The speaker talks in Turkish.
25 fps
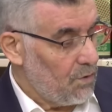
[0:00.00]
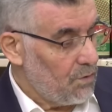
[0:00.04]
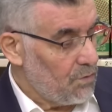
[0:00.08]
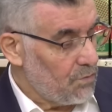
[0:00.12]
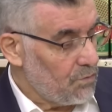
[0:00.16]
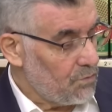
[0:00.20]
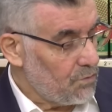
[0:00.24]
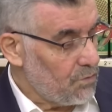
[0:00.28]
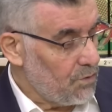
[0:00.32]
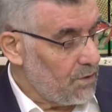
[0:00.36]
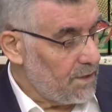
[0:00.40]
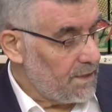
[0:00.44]

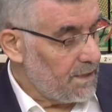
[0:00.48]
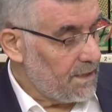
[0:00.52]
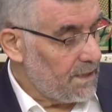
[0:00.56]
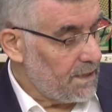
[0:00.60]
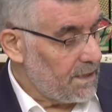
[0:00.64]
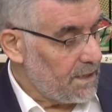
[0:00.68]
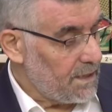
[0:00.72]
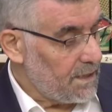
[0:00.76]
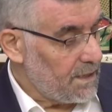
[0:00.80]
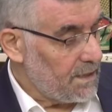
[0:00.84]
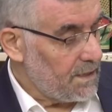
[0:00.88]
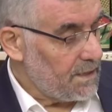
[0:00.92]
Diyor
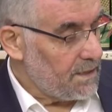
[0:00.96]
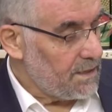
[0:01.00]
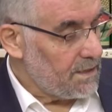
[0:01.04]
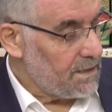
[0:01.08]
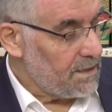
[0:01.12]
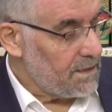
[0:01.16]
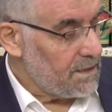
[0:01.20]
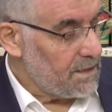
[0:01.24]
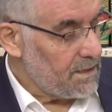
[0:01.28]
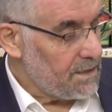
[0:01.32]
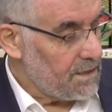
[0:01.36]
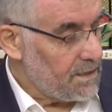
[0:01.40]
ki
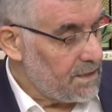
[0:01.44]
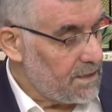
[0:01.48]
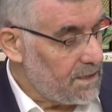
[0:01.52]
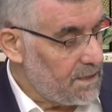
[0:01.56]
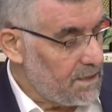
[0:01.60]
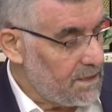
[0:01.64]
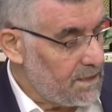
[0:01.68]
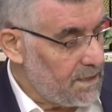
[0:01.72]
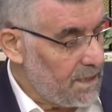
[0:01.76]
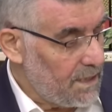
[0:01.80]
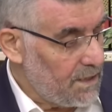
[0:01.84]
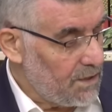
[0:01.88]

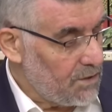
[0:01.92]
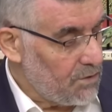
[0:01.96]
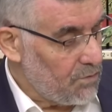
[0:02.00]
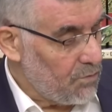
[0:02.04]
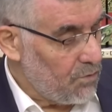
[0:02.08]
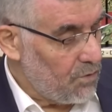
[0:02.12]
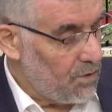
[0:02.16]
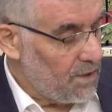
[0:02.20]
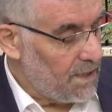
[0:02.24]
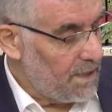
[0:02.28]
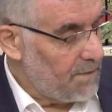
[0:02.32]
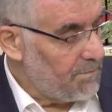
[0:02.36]
size
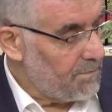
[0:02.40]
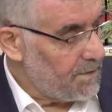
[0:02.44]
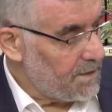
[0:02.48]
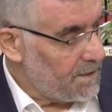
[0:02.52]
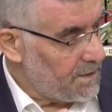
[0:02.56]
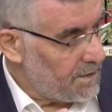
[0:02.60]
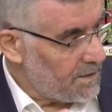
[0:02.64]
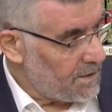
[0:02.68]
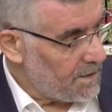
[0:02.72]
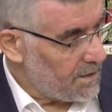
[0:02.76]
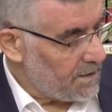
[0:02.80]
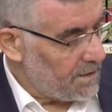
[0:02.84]
öyle bir
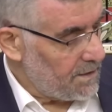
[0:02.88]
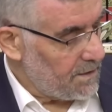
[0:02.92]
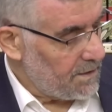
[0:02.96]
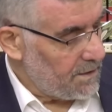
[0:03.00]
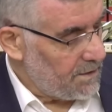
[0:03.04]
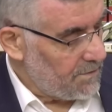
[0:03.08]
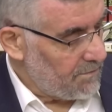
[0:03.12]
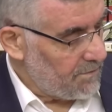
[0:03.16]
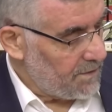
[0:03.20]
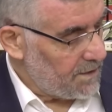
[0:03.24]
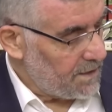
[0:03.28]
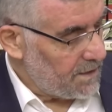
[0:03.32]

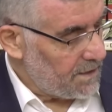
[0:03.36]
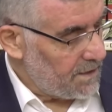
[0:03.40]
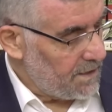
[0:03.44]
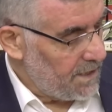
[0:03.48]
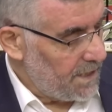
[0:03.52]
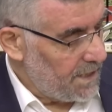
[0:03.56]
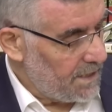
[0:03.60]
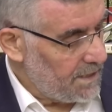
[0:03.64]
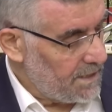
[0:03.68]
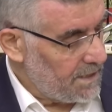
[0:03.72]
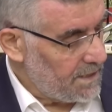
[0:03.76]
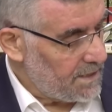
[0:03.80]
sıkıntı
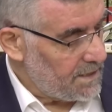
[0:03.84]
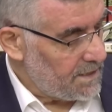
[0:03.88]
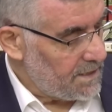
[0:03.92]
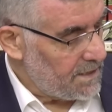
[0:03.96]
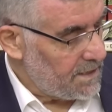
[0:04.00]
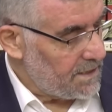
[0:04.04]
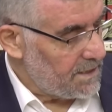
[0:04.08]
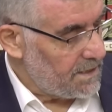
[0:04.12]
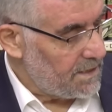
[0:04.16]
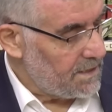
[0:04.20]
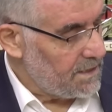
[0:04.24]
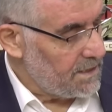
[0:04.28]
verirler ki
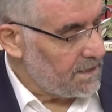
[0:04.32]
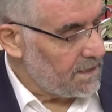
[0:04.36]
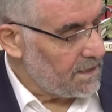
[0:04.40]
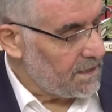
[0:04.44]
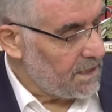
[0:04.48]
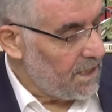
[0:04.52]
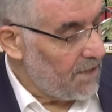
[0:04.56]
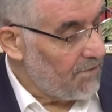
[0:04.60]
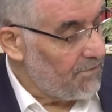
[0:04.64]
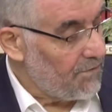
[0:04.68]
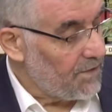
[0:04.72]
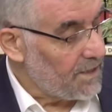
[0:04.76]
sizin
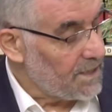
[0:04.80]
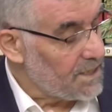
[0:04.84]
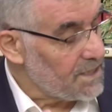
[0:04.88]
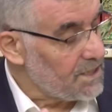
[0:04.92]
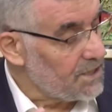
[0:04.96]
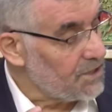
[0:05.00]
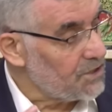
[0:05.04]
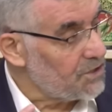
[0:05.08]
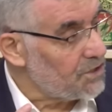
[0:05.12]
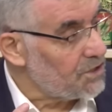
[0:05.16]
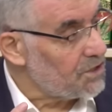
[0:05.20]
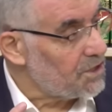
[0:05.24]

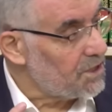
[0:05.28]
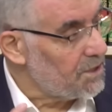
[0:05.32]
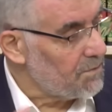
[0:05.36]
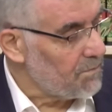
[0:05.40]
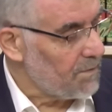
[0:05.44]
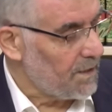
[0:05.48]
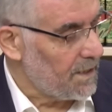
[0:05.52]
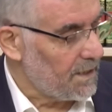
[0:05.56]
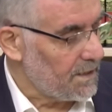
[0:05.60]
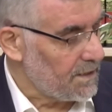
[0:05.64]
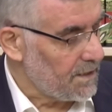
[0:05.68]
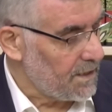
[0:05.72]
kafanızı ciddi
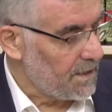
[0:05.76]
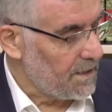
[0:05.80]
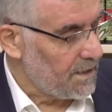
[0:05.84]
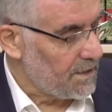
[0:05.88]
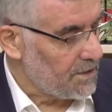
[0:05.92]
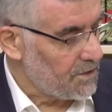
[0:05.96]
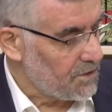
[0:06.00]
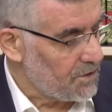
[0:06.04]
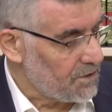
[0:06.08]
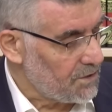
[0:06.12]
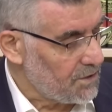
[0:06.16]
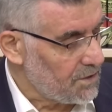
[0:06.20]
manada
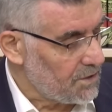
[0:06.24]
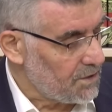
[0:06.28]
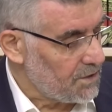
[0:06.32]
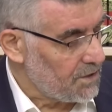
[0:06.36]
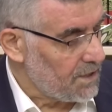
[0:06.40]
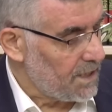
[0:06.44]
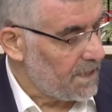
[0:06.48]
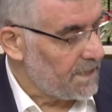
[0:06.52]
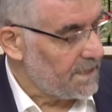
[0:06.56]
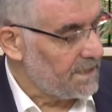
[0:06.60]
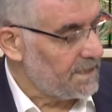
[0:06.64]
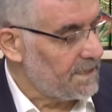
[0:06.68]

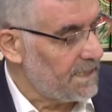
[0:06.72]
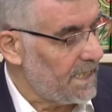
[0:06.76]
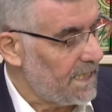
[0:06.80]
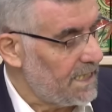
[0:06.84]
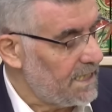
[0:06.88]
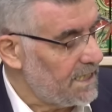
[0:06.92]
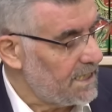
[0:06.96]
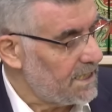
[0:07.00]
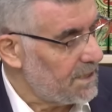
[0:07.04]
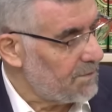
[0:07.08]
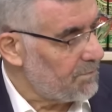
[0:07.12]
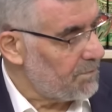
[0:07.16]
karıştırırlar.
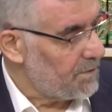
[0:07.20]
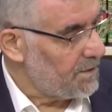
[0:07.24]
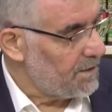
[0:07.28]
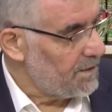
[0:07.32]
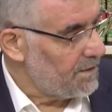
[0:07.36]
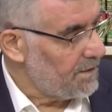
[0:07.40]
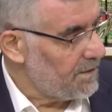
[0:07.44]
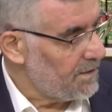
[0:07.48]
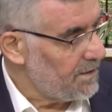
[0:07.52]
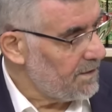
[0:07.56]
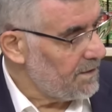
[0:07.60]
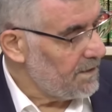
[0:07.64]
Deli
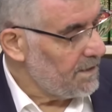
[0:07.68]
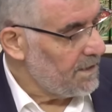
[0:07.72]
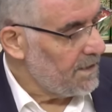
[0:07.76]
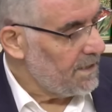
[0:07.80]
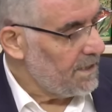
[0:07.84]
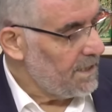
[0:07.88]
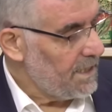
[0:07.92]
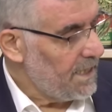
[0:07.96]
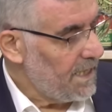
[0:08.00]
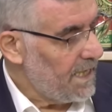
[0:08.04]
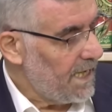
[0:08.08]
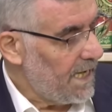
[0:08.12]
gibi
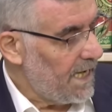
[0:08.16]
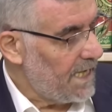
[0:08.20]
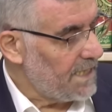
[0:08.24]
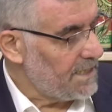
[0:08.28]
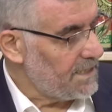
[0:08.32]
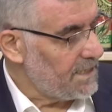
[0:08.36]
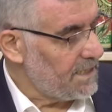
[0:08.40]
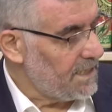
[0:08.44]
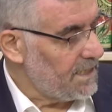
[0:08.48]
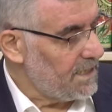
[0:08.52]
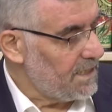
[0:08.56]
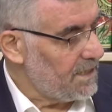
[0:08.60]

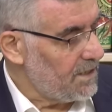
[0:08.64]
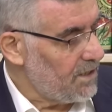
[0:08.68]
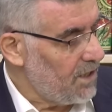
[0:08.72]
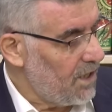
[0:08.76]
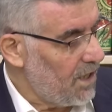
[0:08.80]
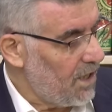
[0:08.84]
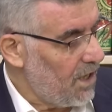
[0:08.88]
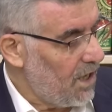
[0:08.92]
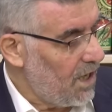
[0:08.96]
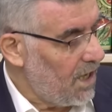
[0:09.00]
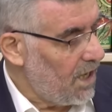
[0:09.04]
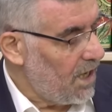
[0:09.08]
etkili
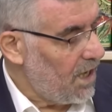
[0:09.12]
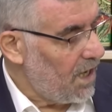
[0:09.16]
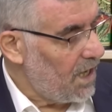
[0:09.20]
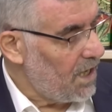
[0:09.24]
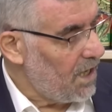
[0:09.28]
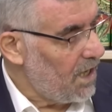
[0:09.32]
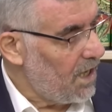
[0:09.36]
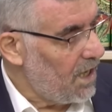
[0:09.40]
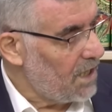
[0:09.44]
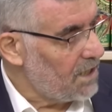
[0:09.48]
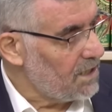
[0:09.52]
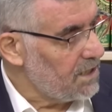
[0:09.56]

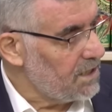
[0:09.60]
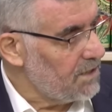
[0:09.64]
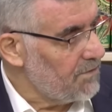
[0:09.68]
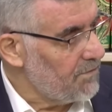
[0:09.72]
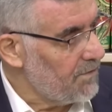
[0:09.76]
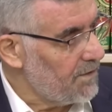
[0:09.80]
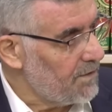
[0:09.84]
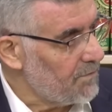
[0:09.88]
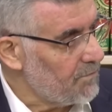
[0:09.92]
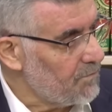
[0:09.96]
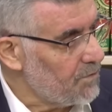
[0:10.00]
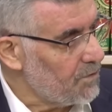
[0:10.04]
aklı
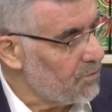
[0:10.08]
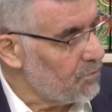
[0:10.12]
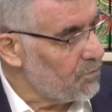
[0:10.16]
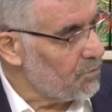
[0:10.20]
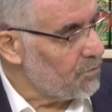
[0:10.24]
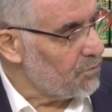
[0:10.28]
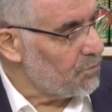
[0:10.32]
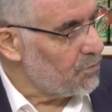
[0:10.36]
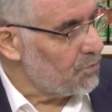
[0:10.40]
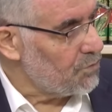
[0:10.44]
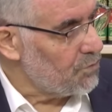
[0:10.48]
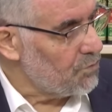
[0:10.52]
ve
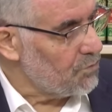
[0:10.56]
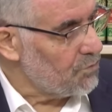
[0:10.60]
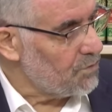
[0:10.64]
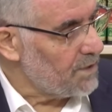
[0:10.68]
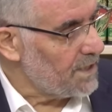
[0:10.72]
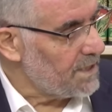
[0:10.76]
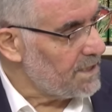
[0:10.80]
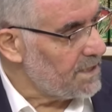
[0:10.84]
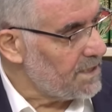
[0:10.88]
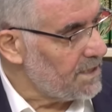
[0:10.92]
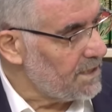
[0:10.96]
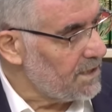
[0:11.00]

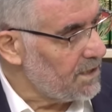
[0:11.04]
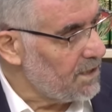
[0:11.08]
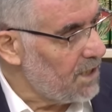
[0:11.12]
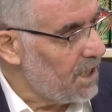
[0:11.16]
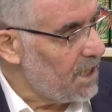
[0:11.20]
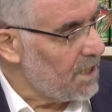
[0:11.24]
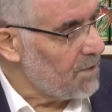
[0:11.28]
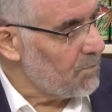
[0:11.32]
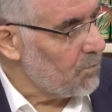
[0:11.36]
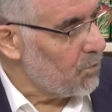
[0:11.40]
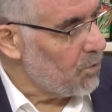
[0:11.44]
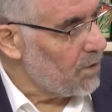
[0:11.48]
düşüncesi
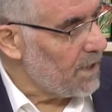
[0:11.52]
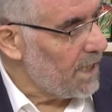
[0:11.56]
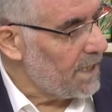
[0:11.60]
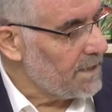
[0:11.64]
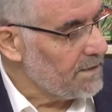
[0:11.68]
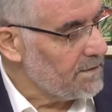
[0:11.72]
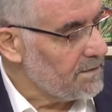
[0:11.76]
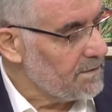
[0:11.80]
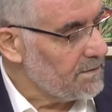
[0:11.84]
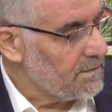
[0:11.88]
kaybolan